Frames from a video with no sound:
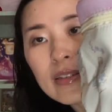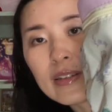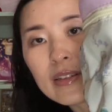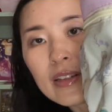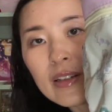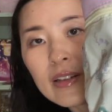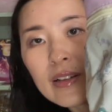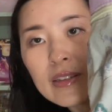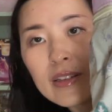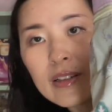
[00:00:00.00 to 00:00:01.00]
士全員
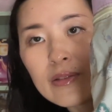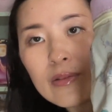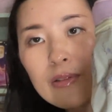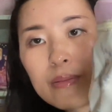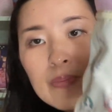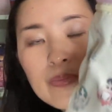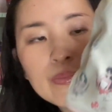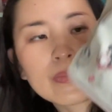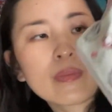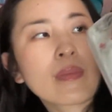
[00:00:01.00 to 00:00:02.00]
がちゃんと
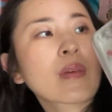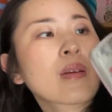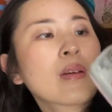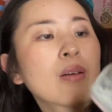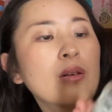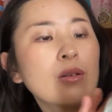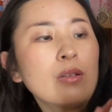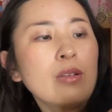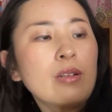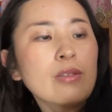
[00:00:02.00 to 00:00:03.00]

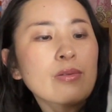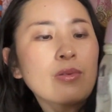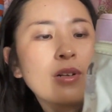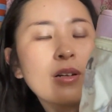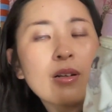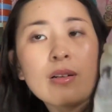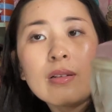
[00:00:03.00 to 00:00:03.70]
イラストが